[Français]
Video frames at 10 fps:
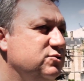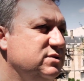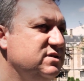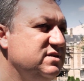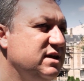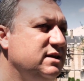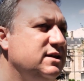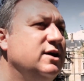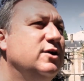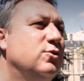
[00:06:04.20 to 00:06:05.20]
tunisienne
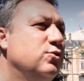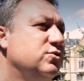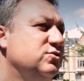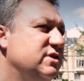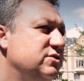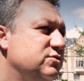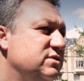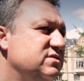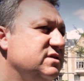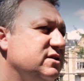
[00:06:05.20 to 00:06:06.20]
ou que ces
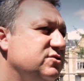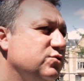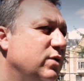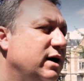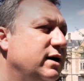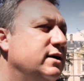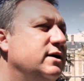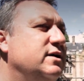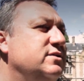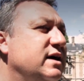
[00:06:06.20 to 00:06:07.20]
Tunisiens soient
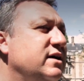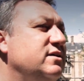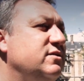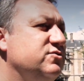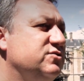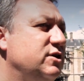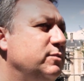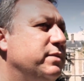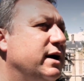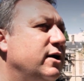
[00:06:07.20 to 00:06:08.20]
d'un seul
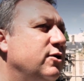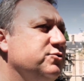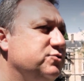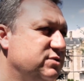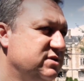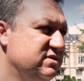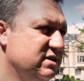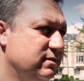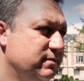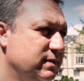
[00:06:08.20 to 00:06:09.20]
parent tunisien.
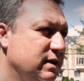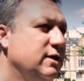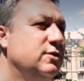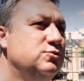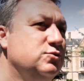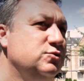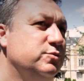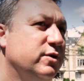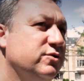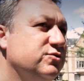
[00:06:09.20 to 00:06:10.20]
Nous, nous
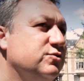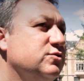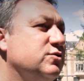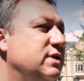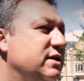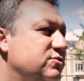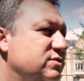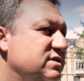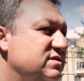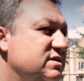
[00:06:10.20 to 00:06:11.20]
pensons que la
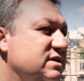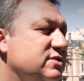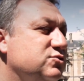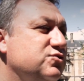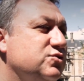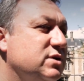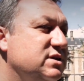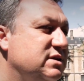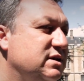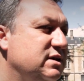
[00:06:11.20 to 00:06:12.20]
Tunisie a toujours
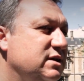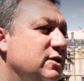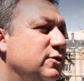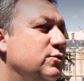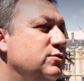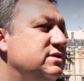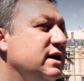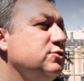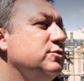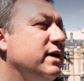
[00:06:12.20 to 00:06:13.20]
été une
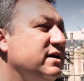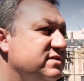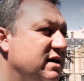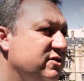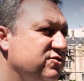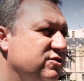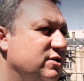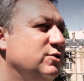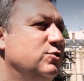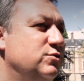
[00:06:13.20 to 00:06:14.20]
terre de brassage,
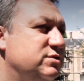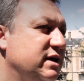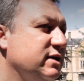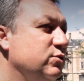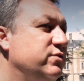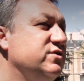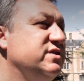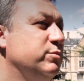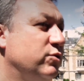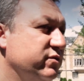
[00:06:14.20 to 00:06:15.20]
une terre où il
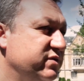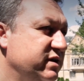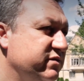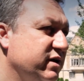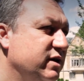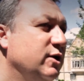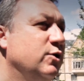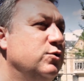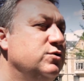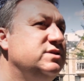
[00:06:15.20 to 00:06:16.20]
faisait bon vivre,
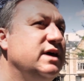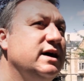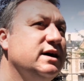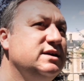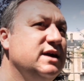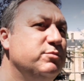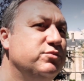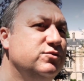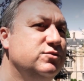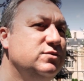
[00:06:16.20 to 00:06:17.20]
une terre qui a
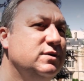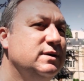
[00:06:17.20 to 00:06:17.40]
pu